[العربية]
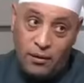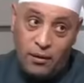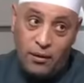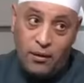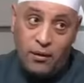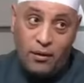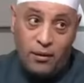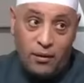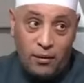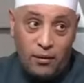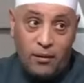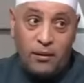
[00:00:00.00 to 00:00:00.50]

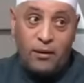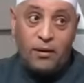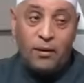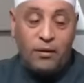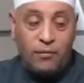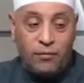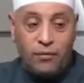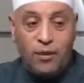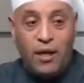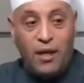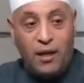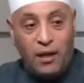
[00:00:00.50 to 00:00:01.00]
اه اه
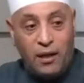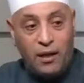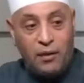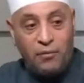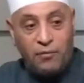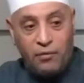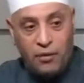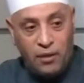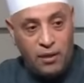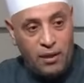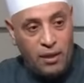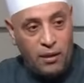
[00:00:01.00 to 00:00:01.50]
في احكام
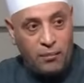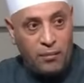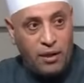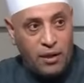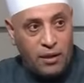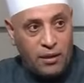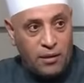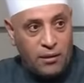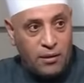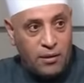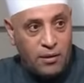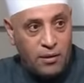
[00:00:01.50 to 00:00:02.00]
فقهيه
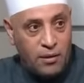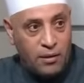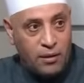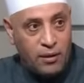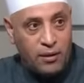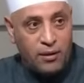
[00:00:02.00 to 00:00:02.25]
معاكي اتصال معانا